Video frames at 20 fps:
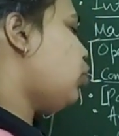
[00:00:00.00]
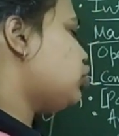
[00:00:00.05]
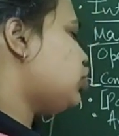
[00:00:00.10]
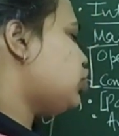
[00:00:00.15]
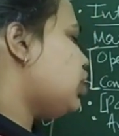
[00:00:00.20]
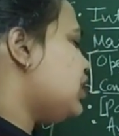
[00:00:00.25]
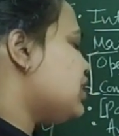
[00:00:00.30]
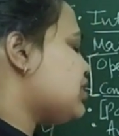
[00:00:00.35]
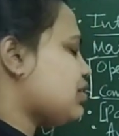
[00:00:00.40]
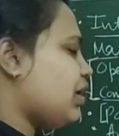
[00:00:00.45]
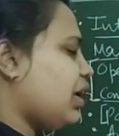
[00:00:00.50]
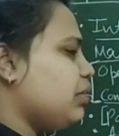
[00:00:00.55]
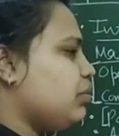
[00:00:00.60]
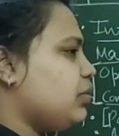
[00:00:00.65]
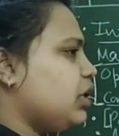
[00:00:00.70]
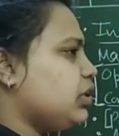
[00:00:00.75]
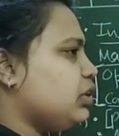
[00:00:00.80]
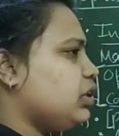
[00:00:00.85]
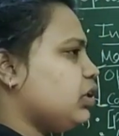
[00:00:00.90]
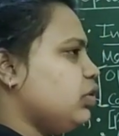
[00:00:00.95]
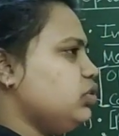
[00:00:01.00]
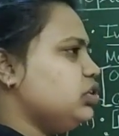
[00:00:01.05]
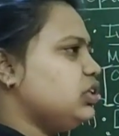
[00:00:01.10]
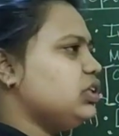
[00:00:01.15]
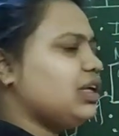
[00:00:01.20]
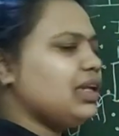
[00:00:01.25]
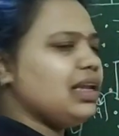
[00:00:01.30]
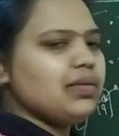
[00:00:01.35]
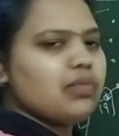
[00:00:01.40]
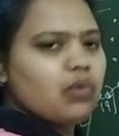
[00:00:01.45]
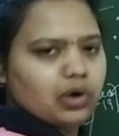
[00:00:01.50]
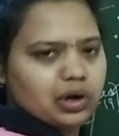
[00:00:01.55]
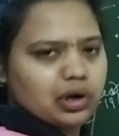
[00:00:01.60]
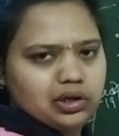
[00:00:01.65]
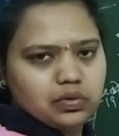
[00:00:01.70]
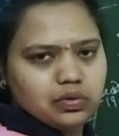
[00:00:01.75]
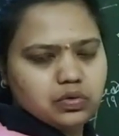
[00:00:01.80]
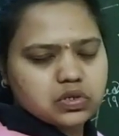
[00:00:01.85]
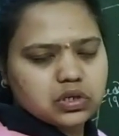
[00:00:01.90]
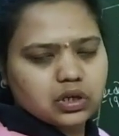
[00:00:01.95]
मोशन डिस्क्राइब करती हूँ जिनके लिए
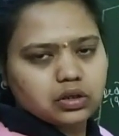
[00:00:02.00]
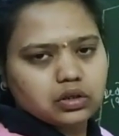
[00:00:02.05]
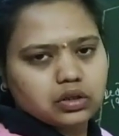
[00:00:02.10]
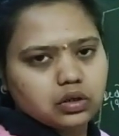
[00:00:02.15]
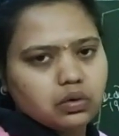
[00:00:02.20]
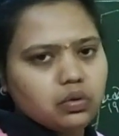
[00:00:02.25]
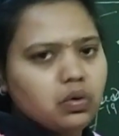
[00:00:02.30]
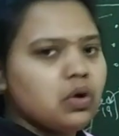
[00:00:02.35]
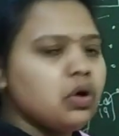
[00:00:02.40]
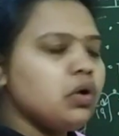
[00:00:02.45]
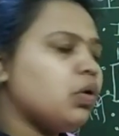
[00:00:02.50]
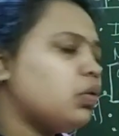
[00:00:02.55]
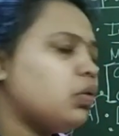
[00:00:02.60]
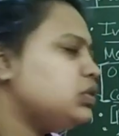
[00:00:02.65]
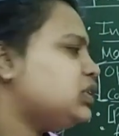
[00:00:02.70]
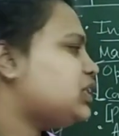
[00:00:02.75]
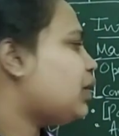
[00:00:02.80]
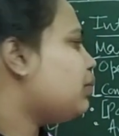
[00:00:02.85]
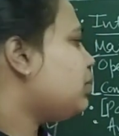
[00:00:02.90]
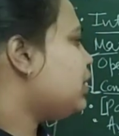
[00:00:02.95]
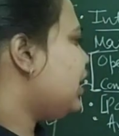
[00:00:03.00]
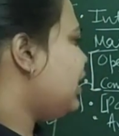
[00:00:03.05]
मॉडल यूज करती हूँ उन सब